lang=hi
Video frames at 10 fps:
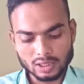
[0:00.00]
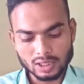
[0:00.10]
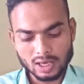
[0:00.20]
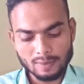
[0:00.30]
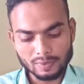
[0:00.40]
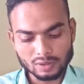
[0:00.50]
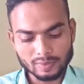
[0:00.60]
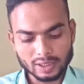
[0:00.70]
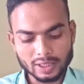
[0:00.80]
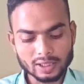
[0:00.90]
जैसे ही आप
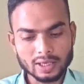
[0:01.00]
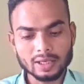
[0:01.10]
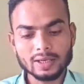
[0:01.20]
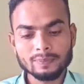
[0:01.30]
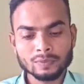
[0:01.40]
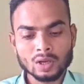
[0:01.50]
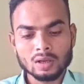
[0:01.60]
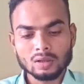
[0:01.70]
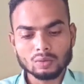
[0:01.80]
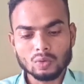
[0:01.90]
इसमें क्लिक करेंगे
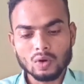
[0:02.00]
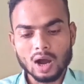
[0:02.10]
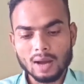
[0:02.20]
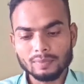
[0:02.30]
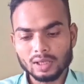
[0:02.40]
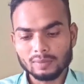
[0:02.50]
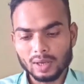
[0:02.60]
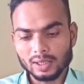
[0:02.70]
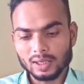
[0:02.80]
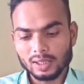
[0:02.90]
तो आप देख
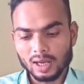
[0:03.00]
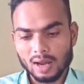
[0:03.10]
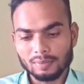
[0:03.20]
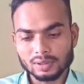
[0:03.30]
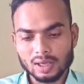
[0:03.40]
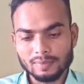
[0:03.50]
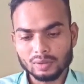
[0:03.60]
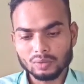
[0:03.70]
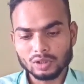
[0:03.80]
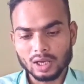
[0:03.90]
पाएंगे कि आपके
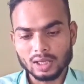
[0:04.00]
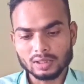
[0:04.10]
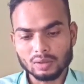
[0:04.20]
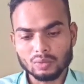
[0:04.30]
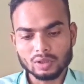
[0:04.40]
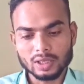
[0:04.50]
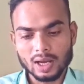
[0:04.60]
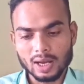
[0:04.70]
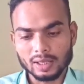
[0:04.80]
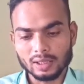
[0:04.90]
सामने कुछ ऐसा खुल के
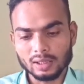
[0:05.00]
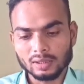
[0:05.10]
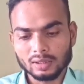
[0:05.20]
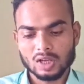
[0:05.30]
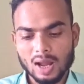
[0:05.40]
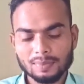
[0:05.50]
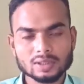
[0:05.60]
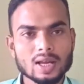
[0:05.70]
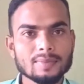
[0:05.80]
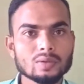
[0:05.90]
आएगा
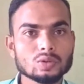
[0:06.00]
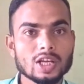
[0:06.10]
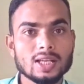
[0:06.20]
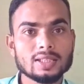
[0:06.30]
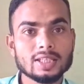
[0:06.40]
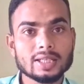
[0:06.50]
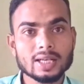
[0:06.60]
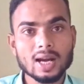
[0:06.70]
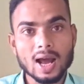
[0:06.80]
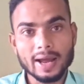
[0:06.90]
आपके सामने कुछ ऐसी
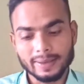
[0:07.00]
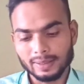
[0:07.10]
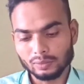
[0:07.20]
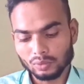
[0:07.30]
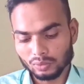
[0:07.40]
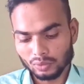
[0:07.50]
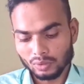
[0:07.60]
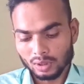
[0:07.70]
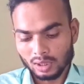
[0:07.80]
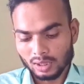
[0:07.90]
डिटेल आएगी तो
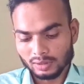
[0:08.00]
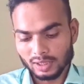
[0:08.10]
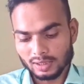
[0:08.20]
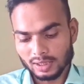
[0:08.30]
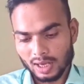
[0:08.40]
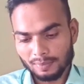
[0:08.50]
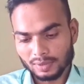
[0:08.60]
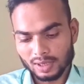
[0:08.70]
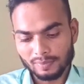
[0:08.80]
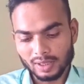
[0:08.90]
दोस्तों जैसे ही
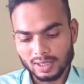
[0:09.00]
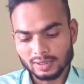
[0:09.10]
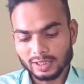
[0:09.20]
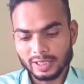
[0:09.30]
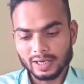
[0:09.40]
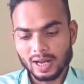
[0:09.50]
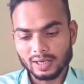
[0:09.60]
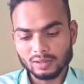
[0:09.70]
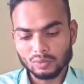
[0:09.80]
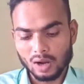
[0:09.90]
आपके सामने ऐसी डिटेल
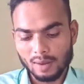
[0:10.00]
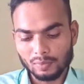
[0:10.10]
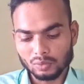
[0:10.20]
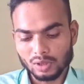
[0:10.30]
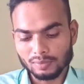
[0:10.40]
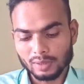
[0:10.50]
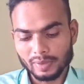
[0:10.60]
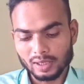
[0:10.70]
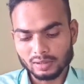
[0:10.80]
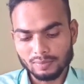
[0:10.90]
आएगी तो आपको सबसे
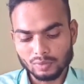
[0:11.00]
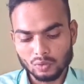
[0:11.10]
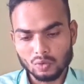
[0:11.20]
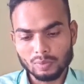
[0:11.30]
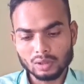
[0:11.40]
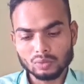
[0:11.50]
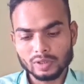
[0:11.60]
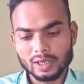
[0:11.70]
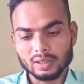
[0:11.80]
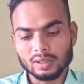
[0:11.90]
पहले सबसे ऊपर जो
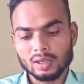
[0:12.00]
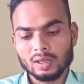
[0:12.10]
ये